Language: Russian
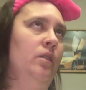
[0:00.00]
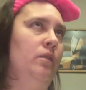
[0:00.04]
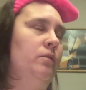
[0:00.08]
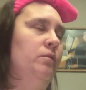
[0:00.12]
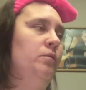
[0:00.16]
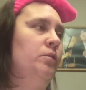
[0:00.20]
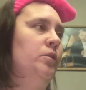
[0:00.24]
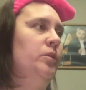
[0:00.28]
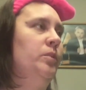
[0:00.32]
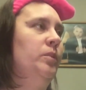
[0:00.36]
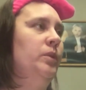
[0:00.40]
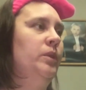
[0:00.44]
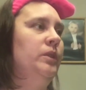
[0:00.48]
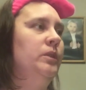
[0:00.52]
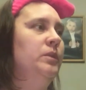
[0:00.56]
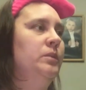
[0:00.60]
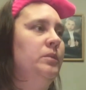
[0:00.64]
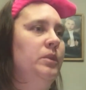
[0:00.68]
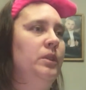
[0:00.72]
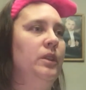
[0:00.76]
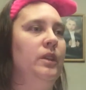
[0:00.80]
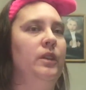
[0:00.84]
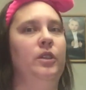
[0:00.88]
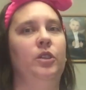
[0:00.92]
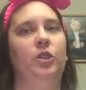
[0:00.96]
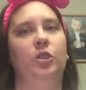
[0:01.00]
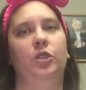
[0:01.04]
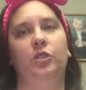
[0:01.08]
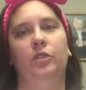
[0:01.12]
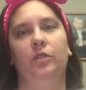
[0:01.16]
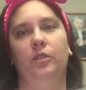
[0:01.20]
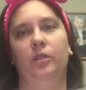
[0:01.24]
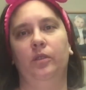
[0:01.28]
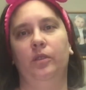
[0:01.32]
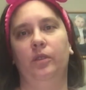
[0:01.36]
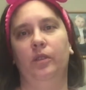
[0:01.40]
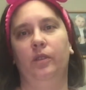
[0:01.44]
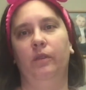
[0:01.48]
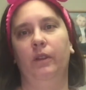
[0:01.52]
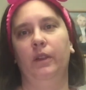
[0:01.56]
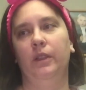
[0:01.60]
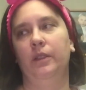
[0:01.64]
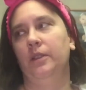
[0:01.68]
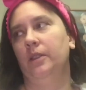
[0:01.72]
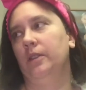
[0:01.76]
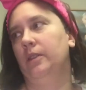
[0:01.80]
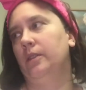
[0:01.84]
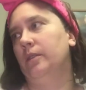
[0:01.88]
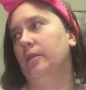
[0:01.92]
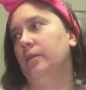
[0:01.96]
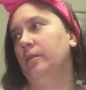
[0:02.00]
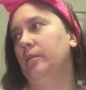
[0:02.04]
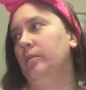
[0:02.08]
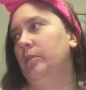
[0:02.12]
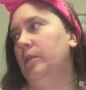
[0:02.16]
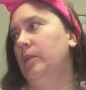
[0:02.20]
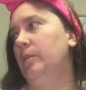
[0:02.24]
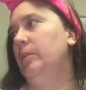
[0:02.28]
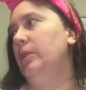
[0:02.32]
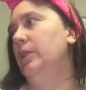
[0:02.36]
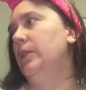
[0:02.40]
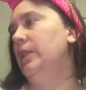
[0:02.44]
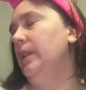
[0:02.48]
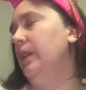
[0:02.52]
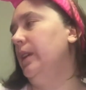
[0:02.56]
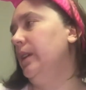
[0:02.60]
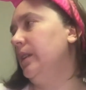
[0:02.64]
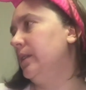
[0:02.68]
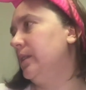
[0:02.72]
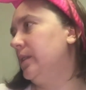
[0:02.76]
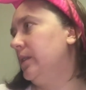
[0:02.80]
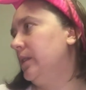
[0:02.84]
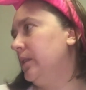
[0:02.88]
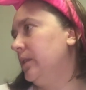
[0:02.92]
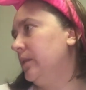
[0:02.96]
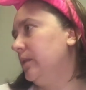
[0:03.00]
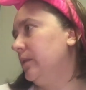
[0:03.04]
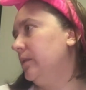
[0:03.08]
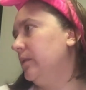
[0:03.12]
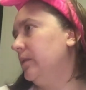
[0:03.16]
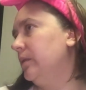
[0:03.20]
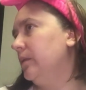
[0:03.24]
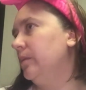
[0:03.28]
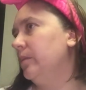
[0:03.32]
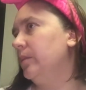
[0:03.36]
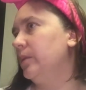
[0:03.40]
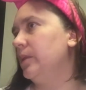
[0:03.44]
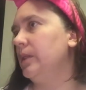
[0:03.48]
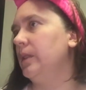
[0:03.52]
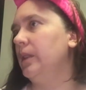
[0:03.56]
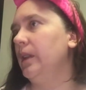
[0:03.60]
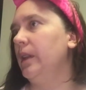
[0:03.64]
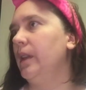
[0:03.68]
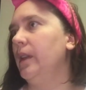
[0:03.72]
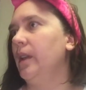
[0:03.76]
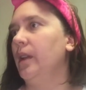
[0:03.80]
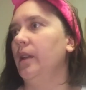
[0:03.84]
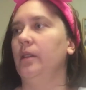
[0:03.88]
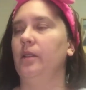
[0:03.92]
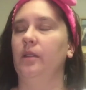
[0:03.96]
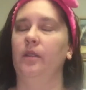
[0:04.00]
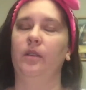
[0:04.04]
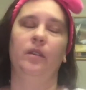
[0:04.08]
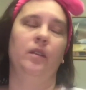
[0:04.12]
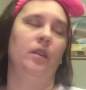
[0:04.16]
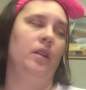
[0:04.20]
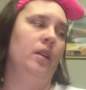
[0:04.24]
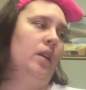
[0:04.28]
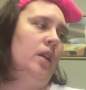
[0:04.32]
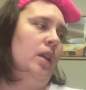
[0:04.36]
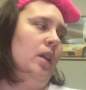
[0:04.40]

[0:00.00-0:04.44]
Вот, поэтому я решила, хватит прибедняться постоянно.